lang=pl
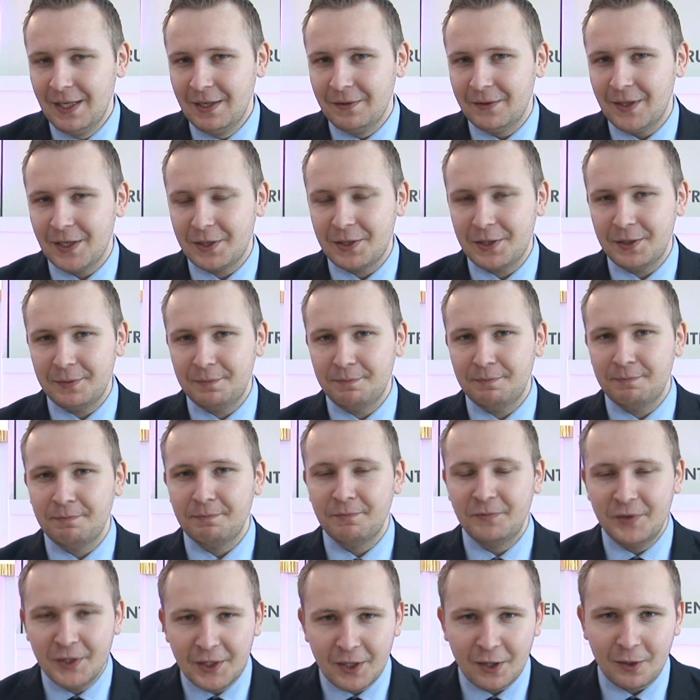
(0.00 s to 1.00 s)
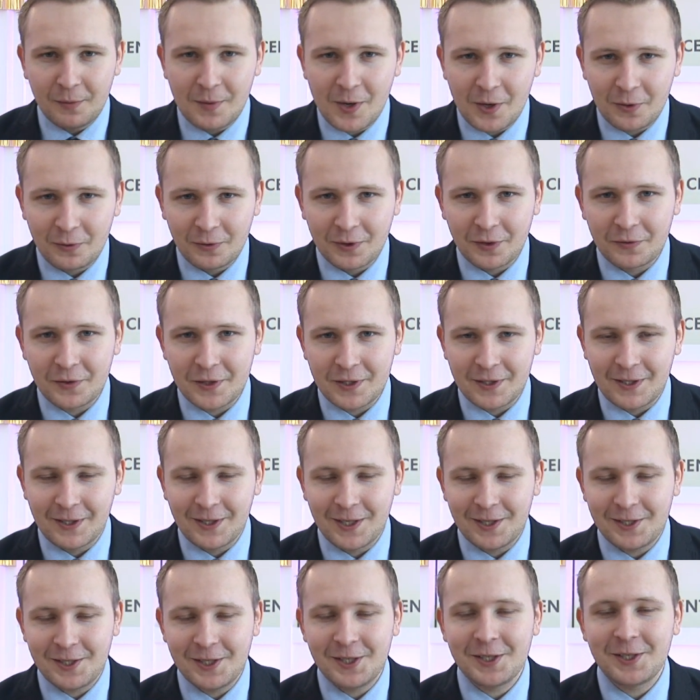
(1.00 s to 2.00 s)
W naszym wideoblogu to wszystko
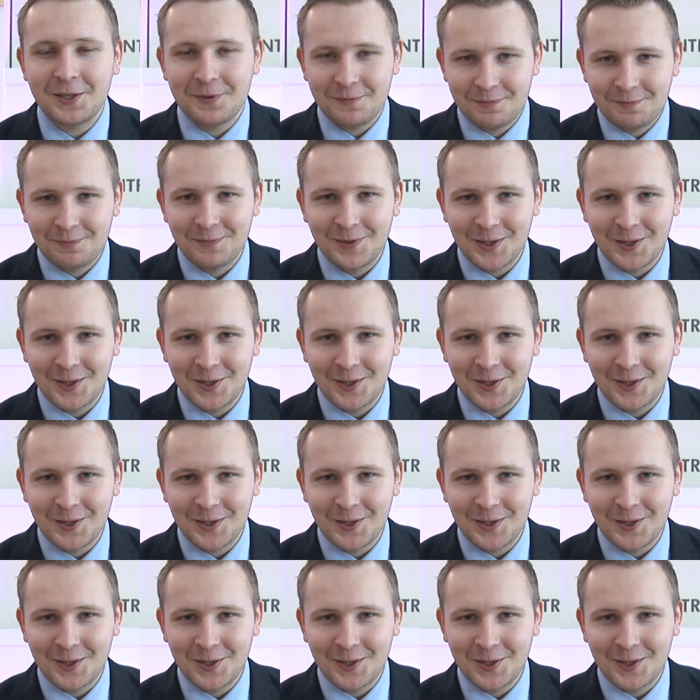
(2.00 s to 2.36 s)
na dziś.